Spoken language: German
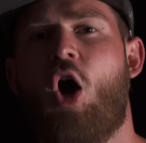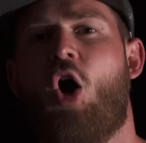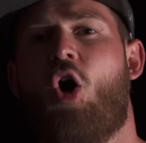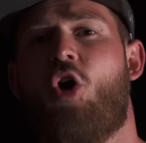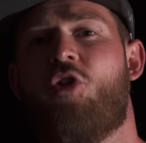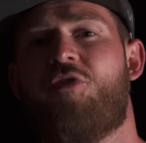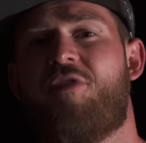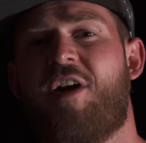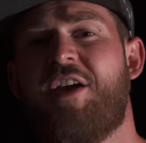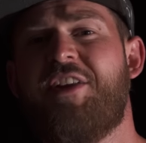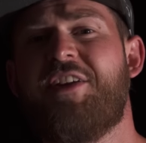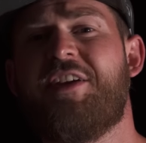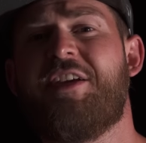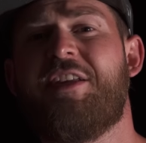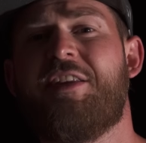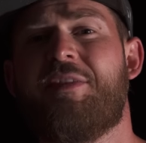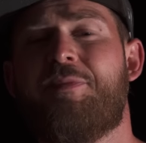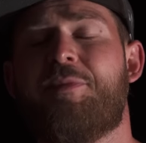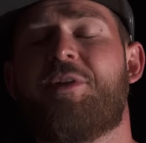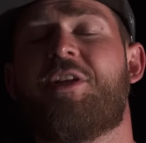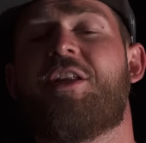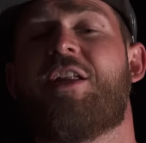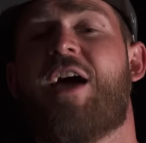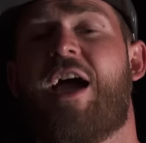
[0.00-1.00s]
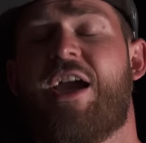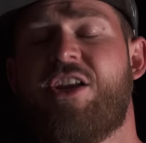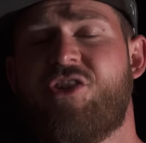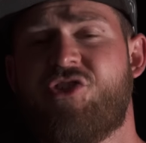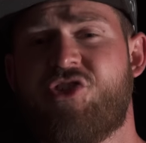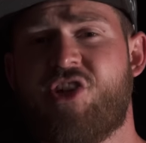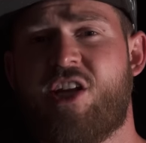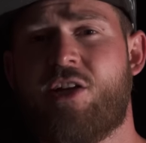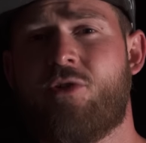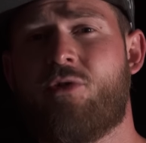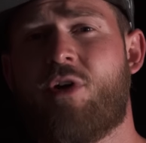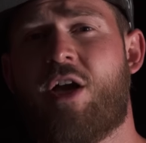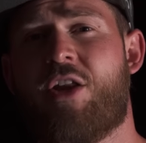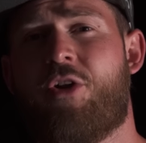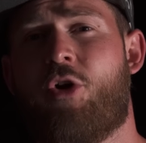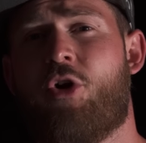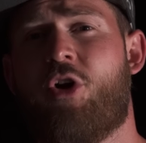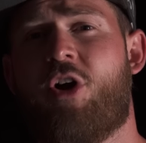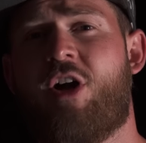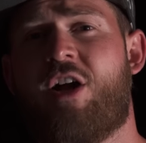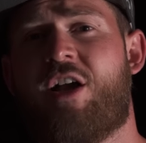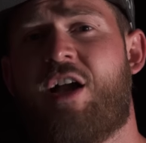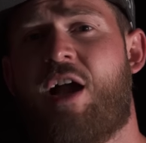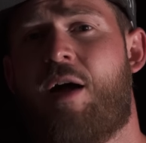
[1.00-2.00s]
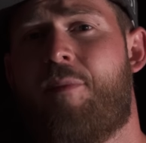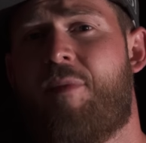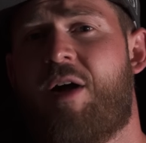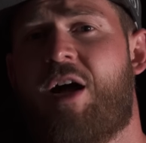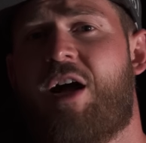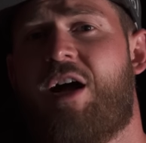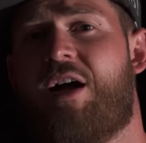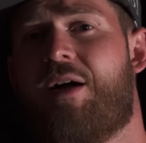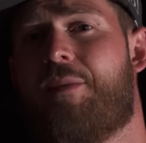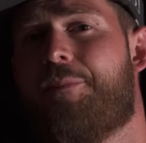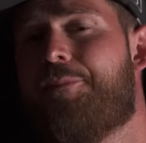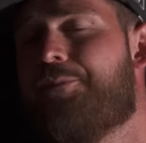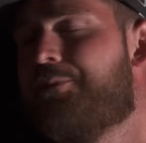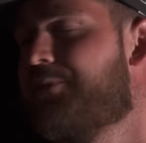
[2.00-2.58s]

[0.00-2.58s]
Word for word: Und weiter geht's mit den Einstellungen an eurer Kamera.